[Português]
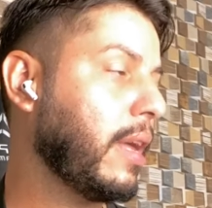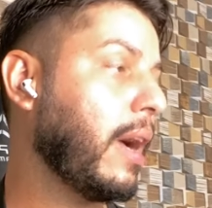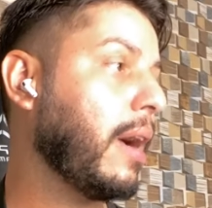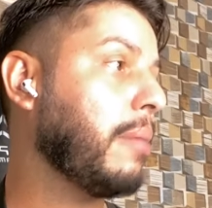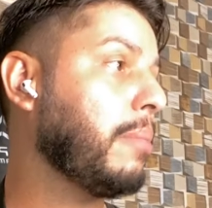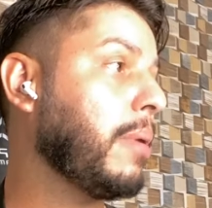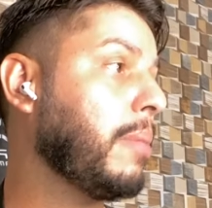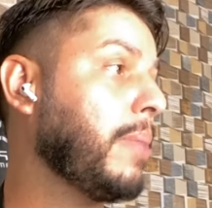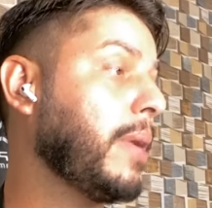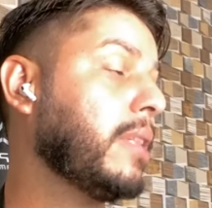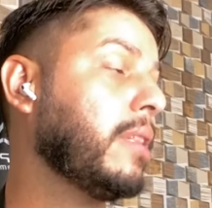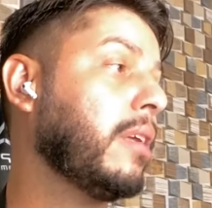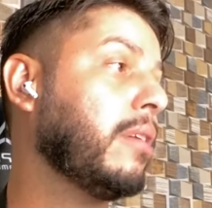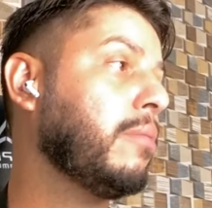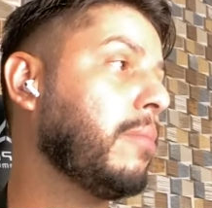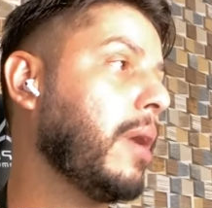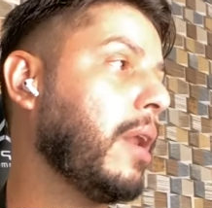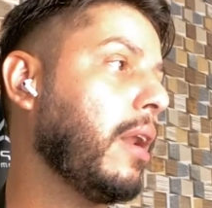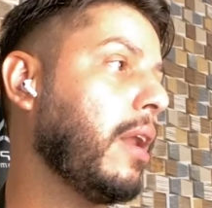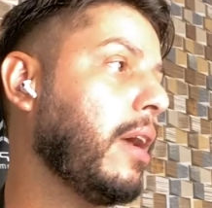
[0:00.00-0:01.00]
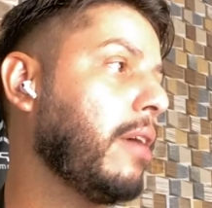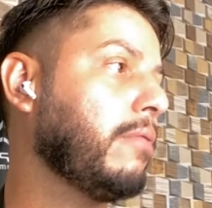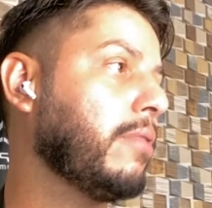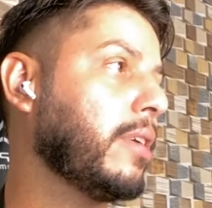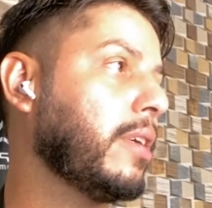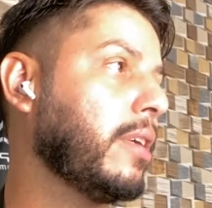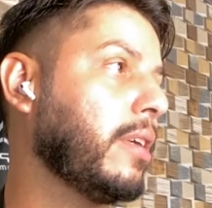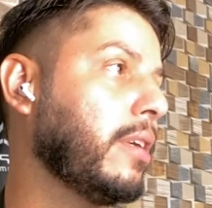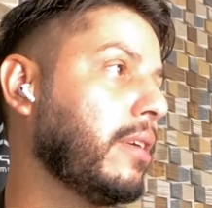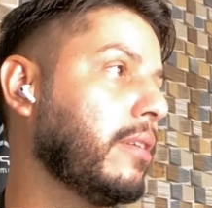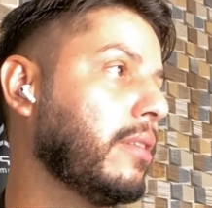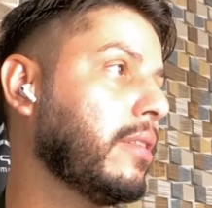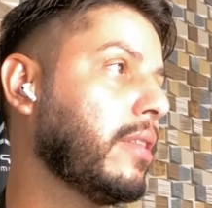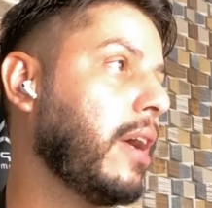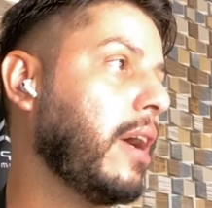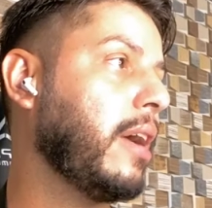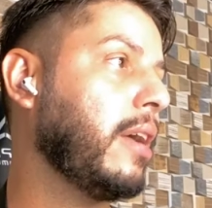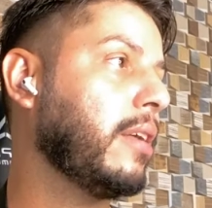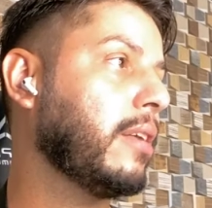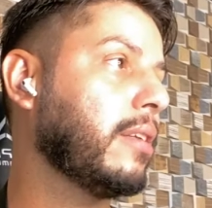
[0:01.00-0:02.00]
Tá, papai tá numa live aqui,
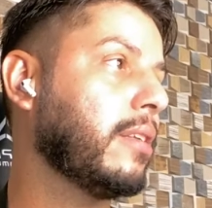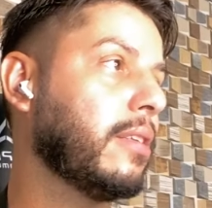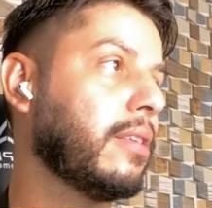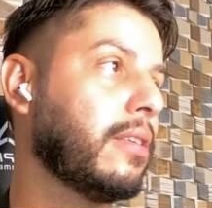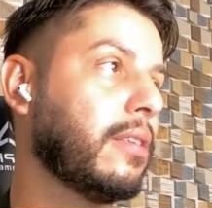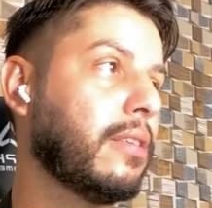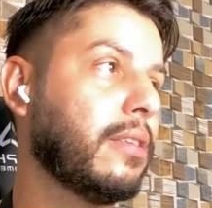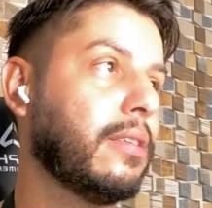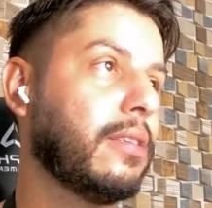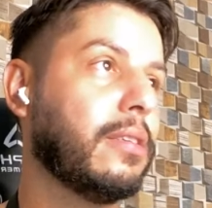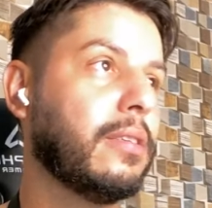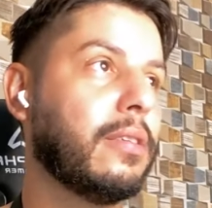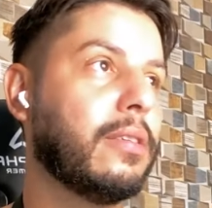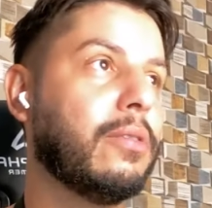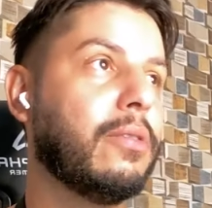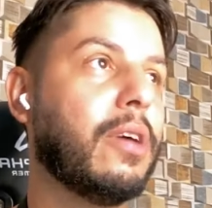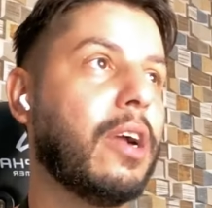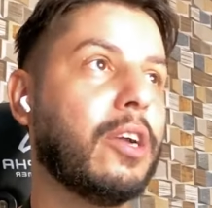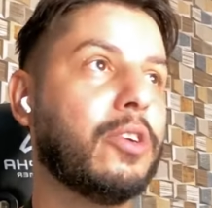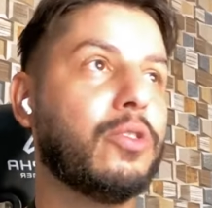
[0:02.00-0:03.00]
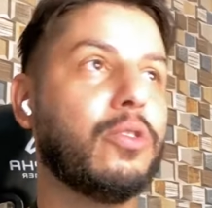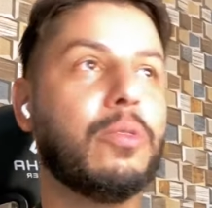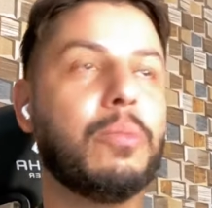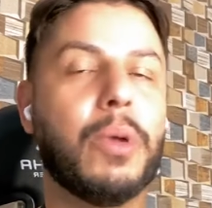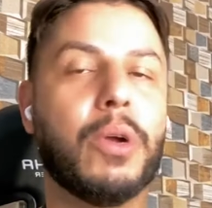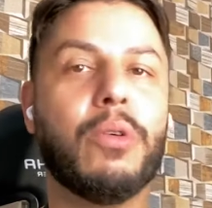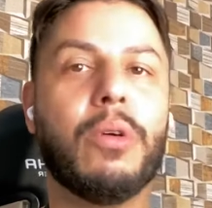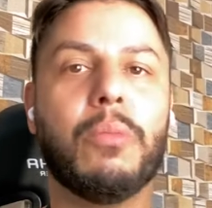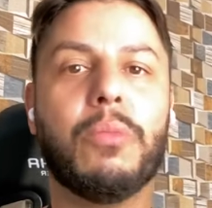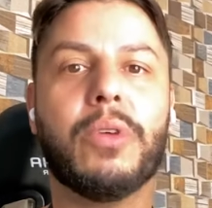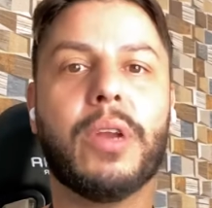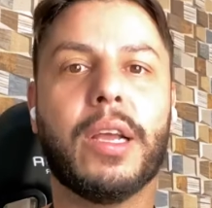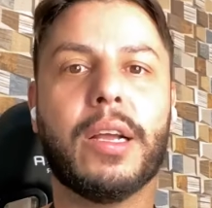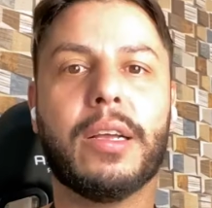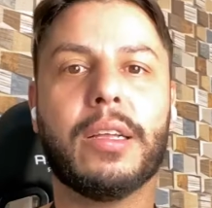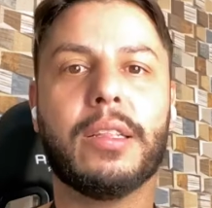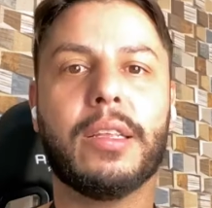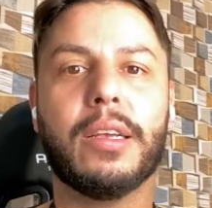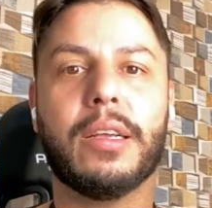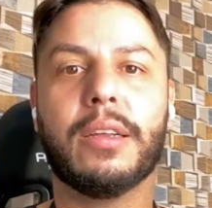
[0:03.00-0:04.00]
tá? O cachorro pegou a
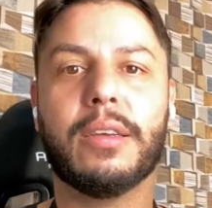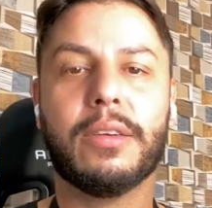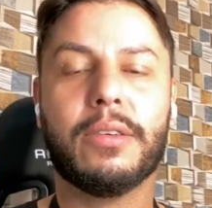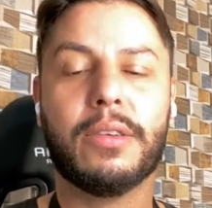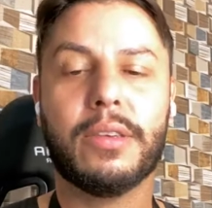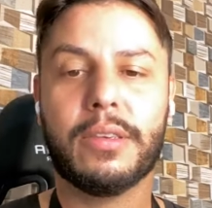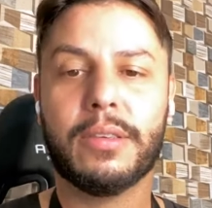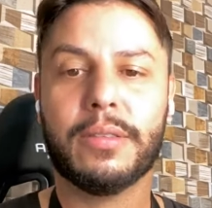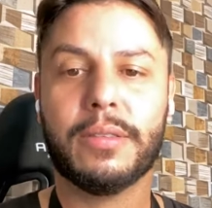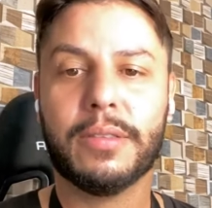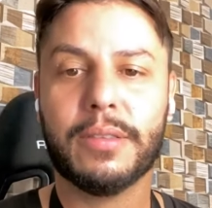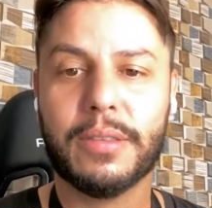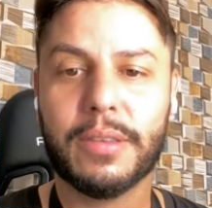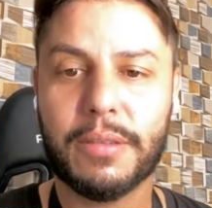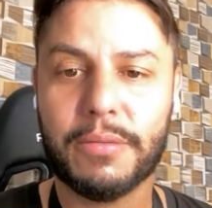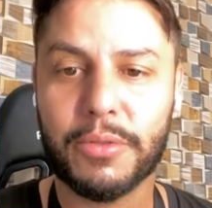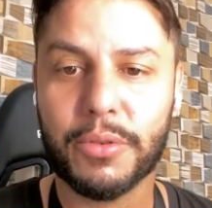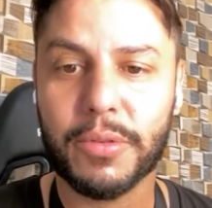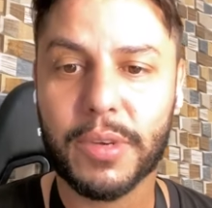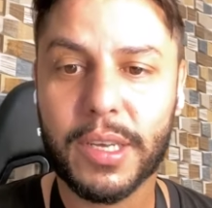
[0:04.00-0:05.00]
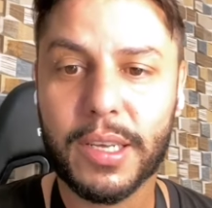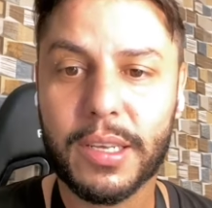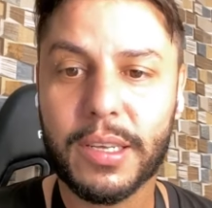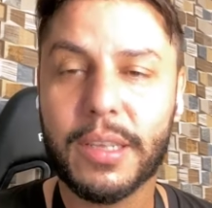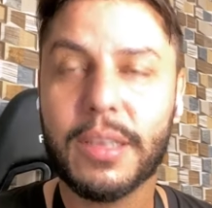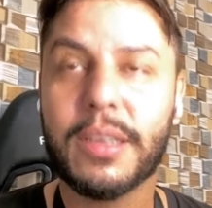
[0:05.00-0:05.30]
boneca dela, agora já viu, né?